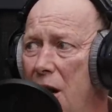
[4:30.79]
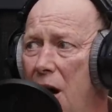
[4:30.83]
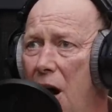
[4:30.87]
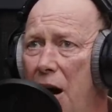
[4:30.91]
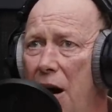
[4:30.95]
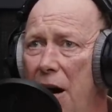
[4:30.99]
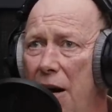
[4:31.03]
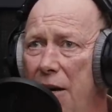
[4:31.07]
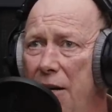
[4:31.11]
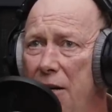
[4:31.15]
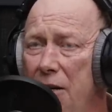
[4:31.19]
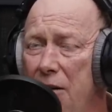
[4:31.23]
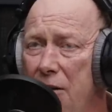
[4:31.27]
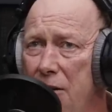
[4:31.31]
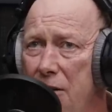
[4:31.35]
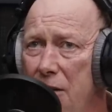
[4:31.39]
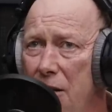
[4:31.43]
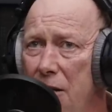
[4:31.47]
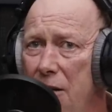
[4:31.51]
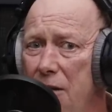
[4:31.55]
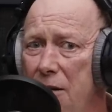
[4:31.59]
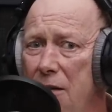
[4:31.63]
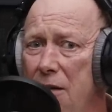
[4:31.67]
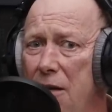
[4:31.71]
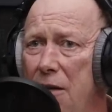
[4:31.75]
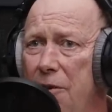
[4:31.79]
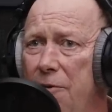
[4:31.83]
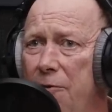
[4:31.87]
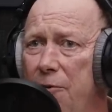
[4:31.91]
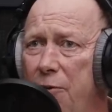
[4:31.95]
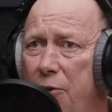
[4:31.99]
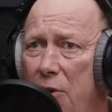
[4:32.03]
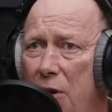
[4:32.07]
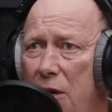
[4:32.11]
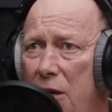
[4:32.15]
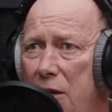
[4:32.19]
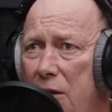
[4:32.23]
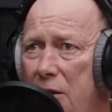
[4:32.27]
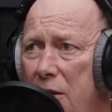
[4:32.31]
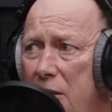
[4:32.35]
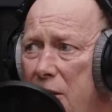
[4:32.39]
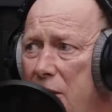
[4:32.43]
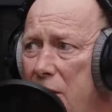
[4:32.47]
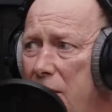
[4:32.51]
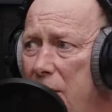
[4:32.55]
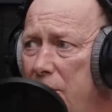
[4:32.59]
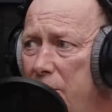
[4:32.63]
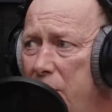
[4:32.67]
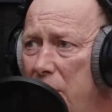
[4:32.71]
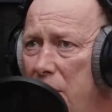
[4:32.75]
Einerseits einen Vater,
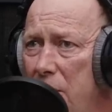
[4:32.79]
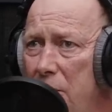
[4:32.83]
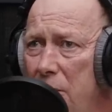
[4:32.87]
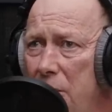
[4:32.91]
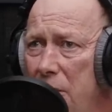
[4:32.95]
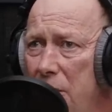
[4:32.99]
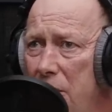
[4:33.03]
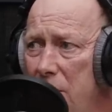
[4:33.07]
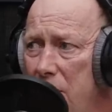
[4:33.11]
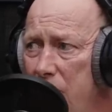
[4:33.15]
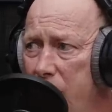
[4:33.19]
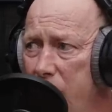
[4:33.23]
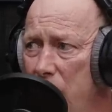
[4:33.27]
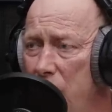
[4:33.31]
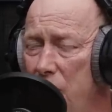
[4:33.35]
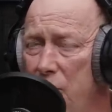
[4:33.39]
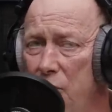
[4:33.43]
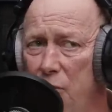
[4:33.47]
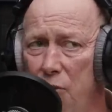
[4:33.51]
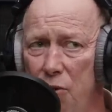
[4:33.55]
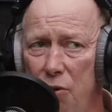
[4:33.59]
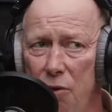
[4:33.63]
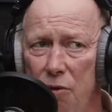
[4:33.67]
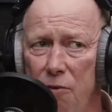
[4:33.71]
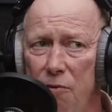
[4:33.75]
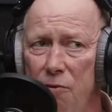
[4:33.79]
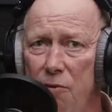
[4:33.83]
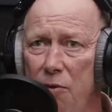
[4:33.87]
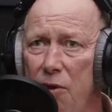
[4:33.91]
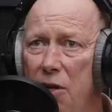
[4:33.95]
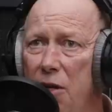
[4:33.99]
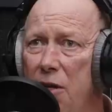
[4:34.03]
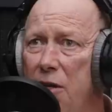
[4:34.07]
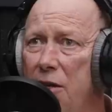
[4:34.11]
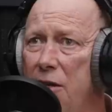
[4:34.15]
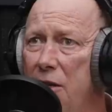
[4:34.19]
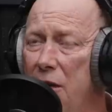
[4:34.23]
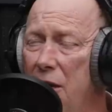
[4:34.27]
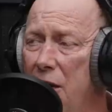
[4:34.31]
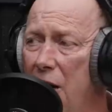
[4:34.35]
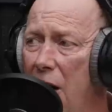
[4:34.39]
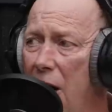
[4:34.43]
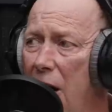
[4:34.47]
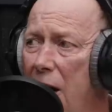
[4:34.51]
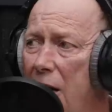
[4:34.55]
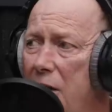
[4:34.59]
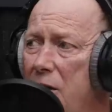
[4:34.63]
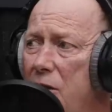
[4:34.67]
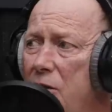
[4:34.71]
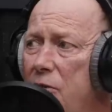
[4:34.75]
der permanent betrunken war, der
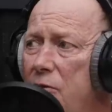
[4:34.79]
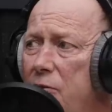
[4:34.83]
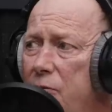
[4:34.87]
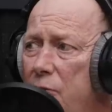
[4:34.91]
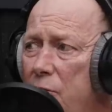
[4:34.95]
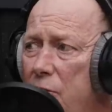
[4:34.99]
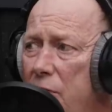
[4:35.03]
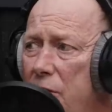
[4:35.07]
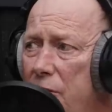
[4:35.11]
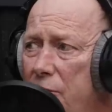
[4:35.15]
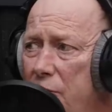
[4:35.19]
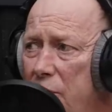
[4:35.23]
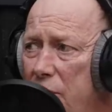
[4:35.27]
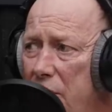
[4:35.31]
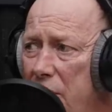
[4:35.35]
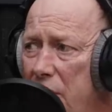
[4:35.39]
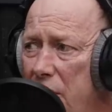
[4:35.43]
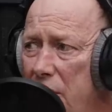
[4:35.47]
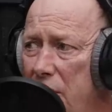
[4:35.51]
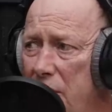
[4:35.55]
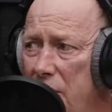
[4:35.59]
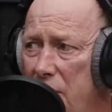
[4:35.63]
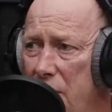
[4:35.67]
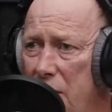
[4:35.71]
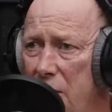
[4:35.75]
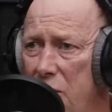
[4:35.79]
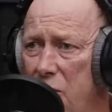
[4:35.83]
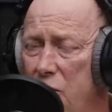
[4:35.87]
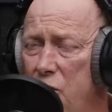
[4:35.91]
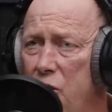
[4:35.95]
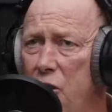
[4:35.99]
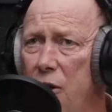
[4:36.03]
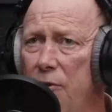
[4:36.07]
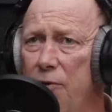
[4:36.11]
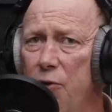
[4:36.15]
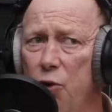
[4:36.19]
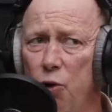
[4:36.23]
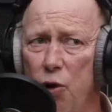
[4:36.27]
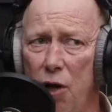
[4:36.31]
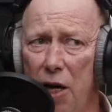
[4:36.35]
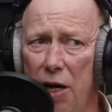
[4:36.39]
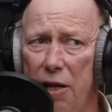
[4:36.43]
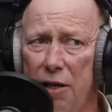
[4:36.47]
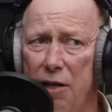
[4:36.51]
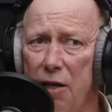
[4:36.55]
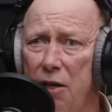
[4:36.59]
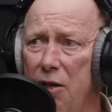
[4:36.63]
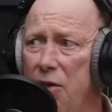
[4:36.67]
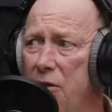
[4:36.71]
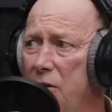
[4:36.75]
geachtet wurde von der Gesellschaft und
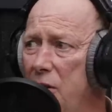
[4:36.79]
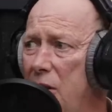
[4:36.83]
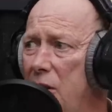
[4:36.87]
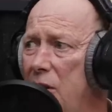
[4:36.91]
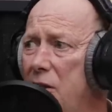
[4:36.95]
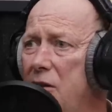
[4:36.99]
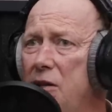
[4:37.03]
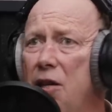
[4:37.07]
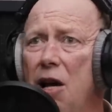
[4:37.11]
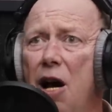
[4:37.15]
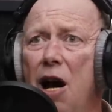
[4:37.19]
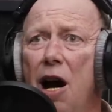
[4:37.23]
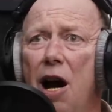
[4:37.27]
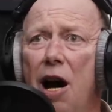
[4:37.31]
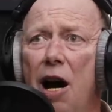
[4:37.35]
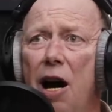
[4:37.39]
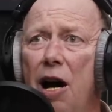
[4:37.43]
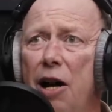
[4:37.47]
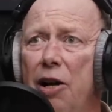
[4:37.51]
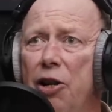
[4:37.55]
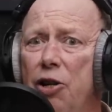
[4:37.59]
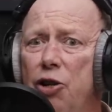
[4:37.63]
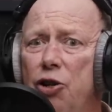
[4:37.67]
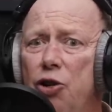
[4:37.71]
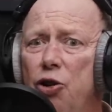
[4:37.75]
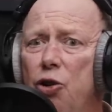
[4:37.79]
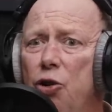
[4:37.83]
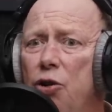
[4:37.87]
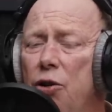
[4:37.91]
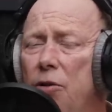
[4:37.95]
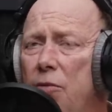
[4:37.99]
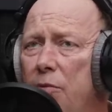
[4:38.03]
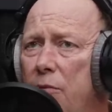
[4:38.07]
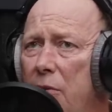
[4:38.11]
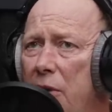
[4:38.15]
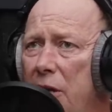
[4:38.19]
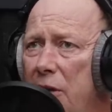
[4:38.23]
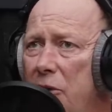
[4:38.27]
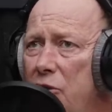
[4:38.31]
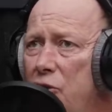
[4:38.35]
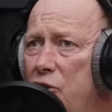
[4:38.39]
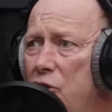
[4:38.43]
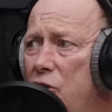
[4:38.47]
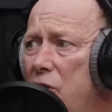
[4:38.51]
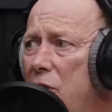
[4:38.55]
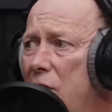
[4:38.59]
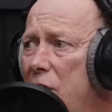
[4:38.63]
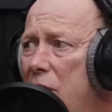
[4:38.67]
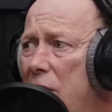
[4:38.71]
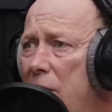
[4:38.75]
andererseits einen jungen
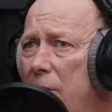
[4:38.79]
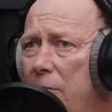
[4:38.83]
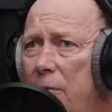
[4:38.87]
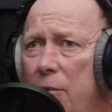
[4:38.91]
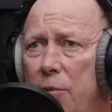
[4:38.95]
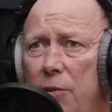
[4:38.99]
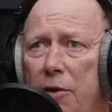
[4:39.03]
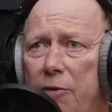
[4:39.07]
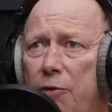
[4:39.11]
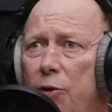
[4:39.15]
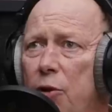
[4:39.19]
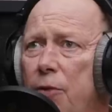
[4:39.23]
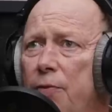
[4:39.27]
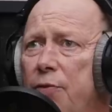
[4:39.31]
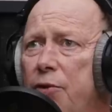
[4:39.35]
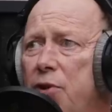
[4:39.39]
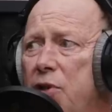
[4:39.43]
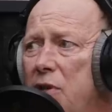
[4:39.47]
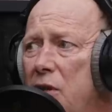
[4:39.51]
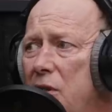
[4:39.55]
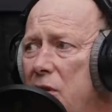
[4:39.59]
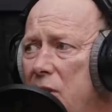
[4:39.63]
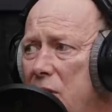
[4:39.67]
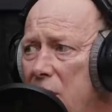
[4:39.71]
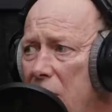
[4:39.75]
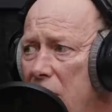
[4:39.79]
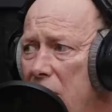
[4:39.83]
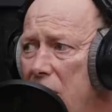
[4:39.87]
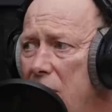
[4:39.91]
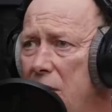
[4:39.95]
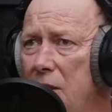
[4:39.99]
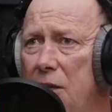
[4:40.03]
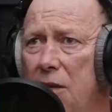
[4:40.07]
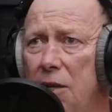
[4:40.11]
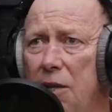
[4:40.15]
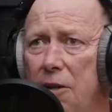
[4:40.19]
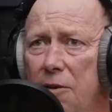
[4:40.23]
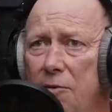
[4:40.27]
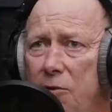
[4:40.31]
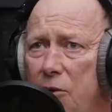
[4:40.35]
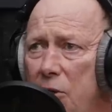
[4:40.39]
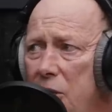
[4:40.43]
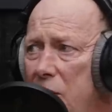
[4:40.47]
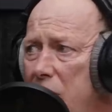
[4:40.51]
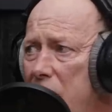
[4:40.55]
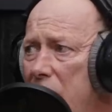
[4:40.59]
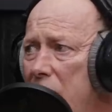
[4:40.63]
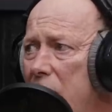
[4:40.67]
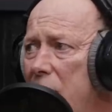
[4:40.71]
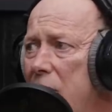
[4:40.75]
Menschen, der mit 15, 16 ein
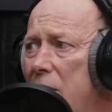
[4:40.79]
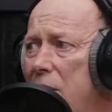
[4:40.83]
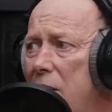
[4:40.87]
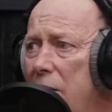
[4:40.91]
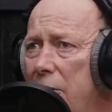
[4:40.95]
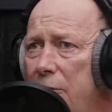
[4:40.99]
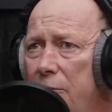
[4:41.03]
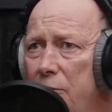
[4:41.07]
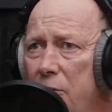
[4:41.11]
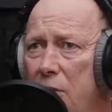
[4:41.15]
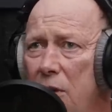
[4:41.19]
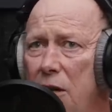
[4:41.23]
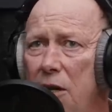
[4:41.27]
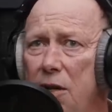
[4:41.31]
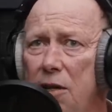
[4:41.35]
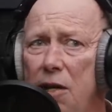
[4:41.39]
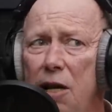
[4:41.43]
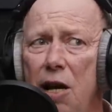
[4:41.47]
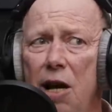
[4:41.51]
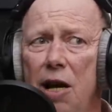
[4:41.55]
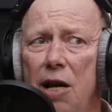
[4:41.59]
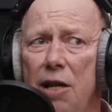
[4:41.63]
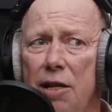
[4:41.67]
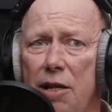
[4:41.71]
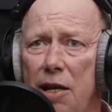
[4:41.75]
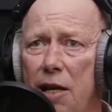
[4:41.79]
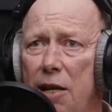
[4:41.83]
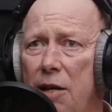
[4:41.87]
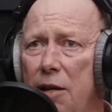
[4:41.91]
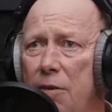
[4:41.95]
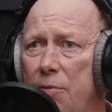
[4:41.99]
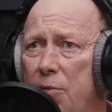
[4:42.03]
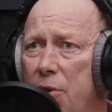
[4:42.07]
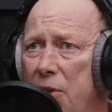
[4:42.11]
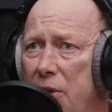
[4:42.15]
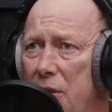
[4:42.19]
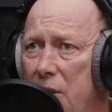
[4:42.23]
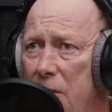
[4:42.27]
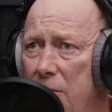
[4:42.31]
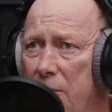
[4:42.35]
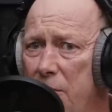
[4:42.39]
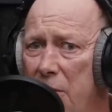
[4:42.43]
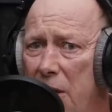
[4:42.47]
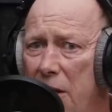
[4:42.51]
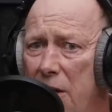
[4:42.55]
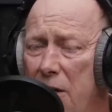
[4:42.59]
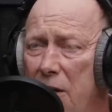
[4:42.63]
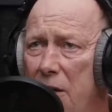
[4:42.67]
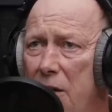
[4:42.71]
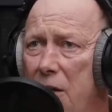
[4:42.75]
wenig gekifft hat, dann ein bisschen
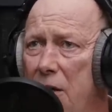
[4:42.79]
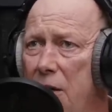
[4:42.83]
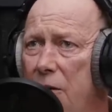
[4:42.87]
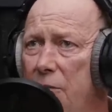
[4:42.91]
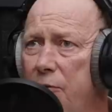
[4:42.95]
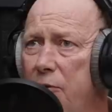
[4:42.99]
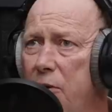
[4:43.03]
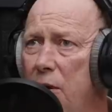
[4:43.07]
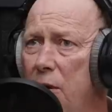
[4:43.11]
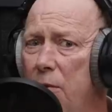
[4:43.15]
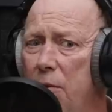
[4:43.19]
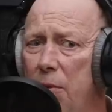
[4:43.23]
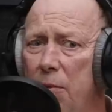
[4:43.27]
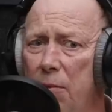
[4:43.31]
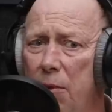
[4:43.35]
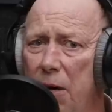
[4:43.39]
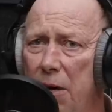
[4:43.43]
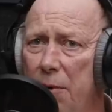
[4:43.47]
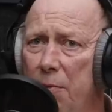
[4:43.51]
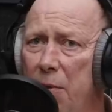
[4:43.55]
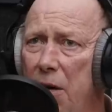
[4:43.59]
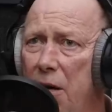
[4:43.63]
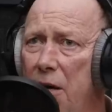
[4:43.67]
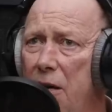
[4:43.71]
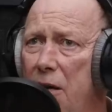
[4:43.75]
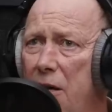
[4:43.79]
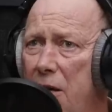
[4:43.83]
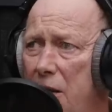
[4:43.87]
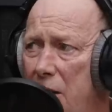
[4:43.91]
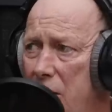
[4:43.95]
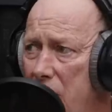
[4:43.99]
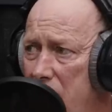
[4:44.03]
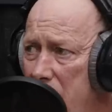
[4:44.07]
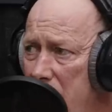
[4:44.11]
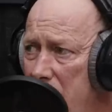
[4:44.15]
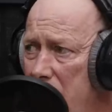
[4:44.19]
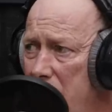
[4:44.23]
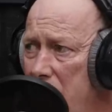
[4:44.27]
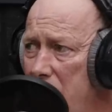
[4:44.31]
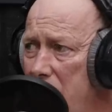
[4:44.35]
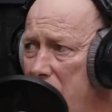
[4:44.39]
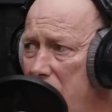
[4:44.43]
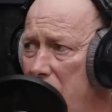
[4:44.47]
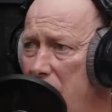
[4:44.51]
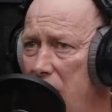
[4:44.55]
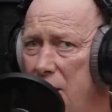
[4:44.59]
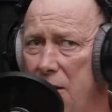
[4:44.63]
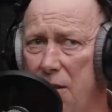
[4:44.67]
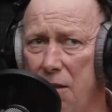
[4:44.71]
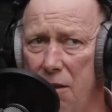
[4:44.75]
mehr gekifft hat, aber immer Herr seines
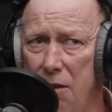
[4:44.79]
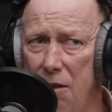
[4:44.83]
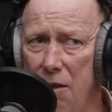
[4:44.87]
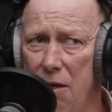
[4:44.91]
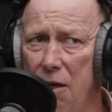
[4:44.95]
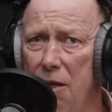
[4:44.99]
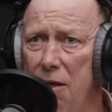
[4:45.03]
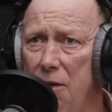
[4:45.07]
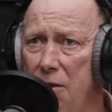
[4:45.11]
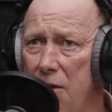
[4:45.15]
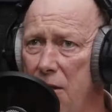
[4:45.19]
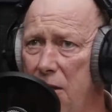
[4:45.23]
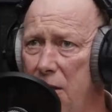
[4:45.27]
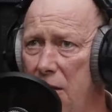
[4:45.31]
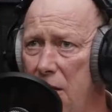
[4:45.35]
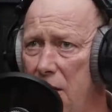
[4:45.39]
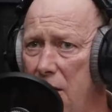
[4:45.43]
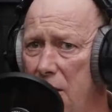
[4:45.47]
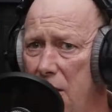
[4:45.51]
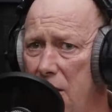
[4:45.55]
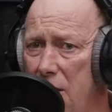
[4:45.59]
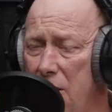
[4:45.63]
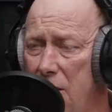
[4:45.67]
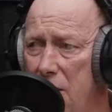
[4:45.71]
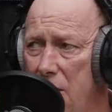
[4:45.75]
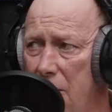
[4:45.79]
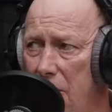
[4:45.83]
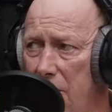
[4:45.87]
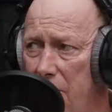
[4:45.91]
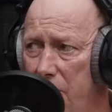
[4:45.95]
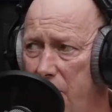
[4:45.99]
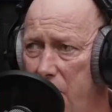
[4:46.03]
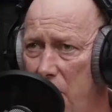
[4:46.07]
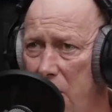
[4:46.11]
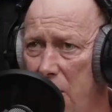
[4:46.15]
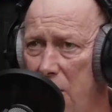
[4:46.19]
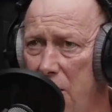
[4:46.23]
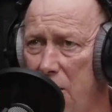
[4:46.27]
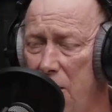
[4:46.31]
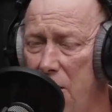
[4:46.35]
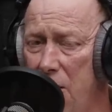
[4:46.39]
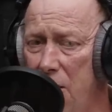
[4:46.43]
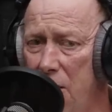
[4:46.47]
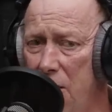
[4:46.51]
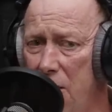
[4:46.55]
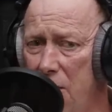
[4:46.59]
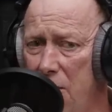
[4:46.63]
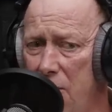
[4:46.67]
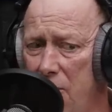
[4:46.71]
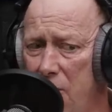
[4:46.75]
geistigen, seiner geistigen
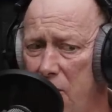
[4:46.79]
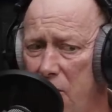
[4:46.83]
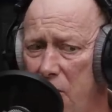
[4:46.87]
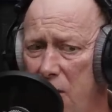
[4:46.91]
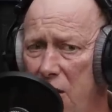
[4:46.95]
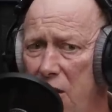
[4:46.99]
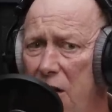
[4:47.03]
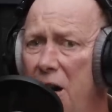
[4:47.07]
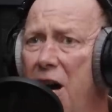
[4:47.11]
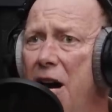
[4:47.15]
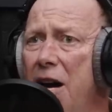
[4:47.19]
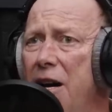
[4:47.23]
Fähigkeiten war.